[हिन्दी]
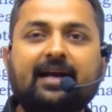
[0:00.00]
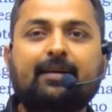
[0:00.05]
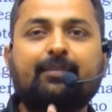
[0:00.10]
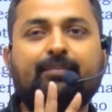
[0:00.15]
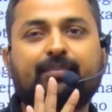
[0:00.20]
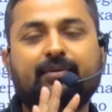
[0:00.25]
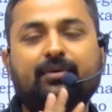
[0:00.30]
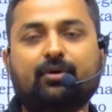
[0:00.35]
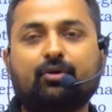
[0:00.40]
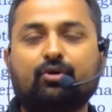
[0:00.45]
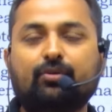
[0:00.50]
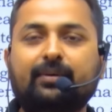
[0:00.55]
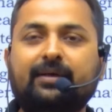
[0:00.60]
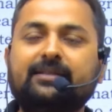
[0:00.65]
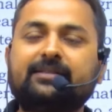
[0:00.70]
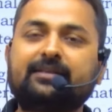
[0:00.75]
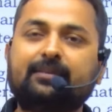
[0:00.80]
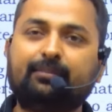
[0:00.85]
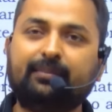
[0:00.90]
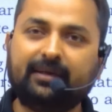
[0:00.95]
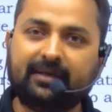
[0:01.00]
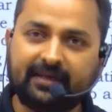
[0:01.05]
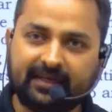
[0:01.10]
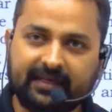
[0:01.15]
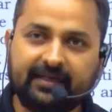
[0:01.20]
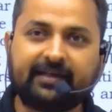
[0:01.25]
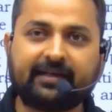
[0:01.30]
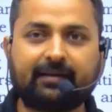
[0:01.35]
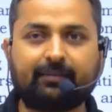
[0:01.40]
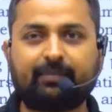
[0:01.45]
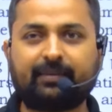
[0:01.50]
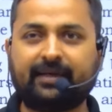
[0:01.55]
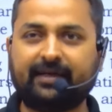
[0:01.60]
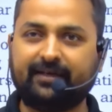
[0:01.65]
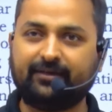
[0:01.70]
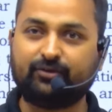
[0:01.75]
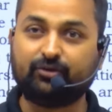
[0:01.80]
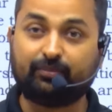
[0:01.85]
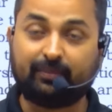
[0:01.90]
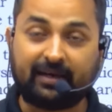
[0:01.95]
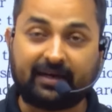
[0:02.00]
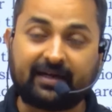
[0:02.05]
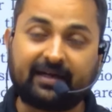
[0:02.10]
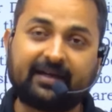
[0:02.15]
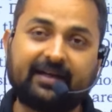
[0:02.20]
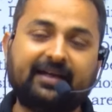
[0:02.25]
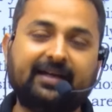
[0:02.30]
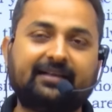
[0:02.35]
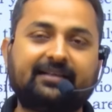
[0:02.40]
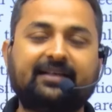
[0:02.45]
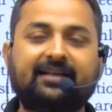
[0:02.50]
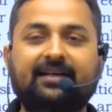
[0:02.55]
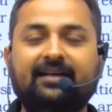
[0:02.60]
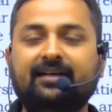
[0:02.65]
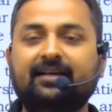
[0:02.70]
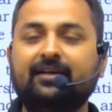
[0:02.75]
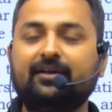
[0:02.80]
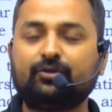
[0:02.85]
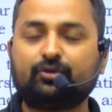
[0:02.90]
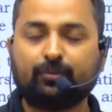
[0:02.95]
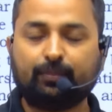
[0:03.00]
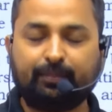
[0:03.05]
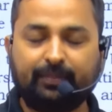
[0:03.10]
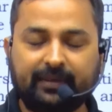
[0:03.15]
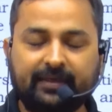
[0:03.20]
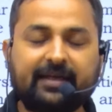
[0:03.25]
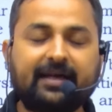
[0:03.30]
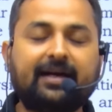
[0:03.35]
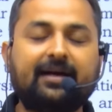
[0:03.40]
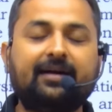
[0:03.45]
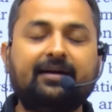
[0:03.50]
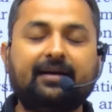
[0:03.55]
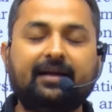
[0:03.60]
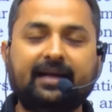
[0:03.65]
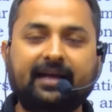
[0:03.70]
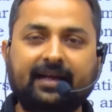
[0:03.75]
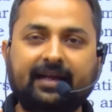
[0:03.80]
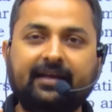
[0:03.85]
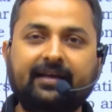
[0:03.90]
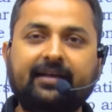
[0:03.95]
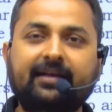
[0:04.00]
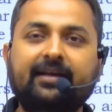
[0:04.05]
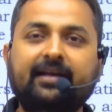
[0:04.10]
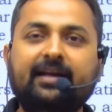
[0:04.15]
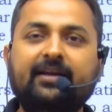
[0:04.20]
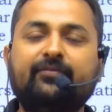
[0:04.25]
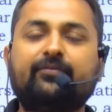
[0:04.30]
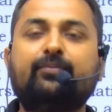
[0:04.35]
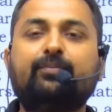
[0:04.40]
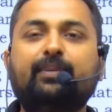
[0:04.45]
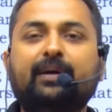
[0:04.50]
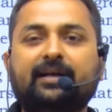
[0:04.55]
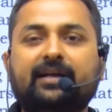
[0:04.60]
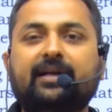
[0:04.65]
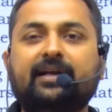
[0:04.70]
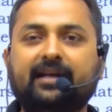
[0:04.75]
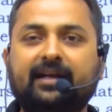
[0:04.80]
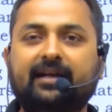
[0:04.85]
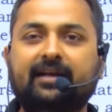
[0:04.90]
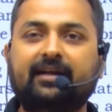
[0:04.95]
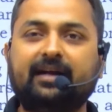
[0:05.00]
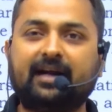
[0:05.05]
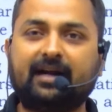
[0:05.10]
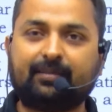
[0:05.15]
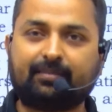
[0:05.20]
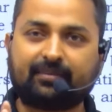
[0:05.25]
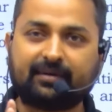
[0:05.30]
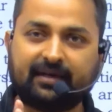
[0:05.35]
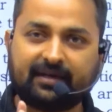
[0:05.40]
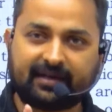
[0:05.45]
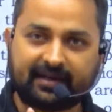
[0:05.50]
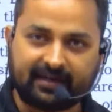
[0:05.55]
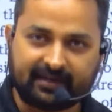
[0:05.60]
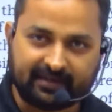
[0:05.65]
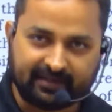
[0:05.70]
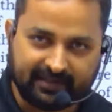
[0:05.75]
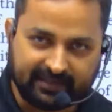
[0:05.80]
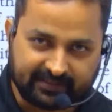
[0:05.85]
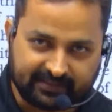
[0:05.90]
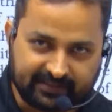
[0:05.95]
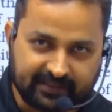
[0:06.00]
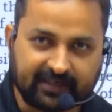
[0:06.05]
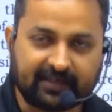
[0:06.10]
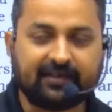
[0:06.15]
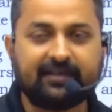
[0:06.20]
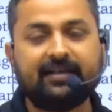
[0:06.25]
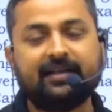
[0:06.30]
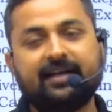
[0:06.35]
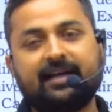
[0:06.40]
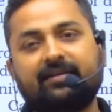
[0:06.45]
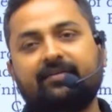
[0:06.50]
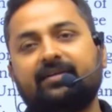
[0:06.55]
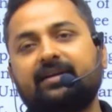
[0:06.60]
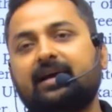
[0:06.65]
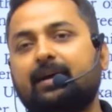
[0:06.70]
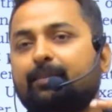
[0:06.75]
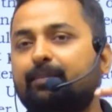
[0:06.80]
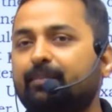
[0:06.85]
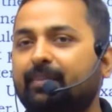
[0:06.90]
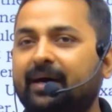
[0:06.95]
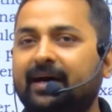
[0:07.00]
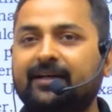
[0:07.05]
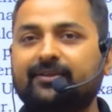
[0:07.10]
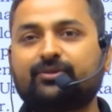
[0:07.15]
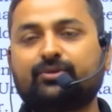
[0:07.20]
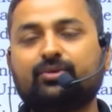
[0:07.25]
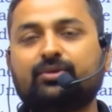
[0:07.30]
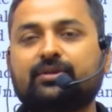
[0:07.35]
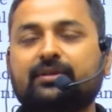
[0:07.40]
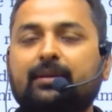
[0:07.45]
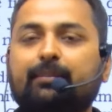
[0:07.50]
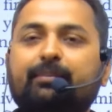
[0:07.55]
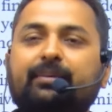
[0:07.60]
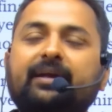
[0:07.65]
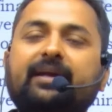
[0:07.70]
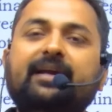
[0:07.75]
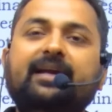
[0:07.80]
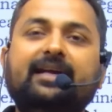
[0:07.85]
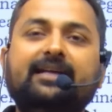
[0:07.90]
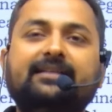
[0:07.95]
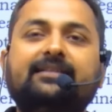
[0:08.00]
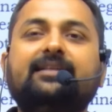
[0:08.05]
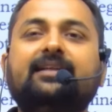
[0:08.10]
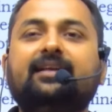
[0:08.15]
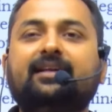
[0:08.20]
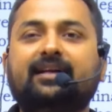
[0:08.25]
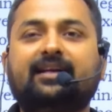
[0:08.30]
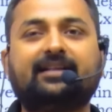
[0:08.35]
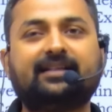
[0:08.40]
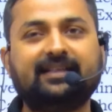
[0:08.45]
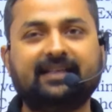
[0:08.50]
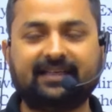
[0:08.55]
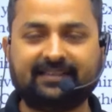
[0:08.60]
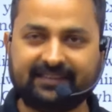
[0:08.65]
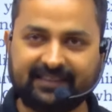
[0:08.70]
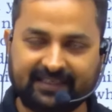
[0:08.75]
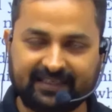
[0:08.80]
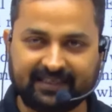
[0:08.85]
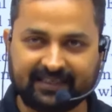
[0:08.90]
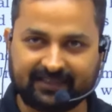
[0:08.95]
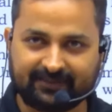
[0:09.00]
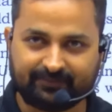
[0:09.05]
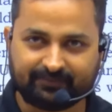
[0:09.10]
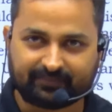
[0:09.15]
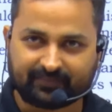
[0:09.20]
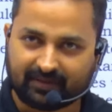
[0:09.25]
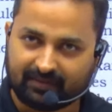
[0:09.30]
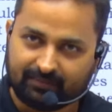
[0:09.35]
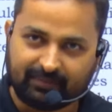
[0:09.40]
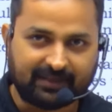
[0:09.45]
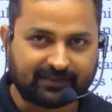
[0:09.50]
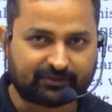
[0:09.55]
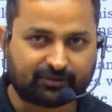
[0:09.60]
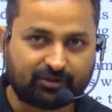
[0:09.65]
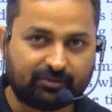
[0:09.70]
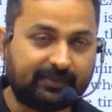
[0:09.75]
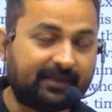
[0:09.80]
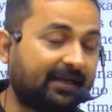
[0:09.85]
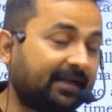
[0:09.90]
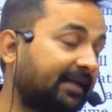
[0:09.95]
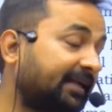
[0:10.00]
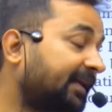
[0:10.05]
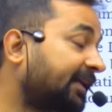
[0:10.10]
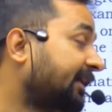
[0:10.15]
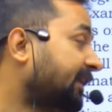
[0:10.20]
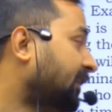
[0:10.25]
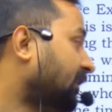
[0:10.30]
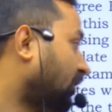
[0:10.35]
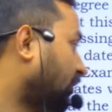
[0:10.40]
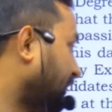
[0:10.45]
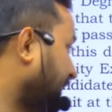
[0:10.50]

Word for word: आप डॉक्यूमेंट सबमिट नहीं कर पाए जो मांगा गया था तो बिना एनी इफ बट के आपका कैंडिडेचर इवन आप पास हो तब भी कैंसिल कर दिया जाएगा बात समझ में आ रही है और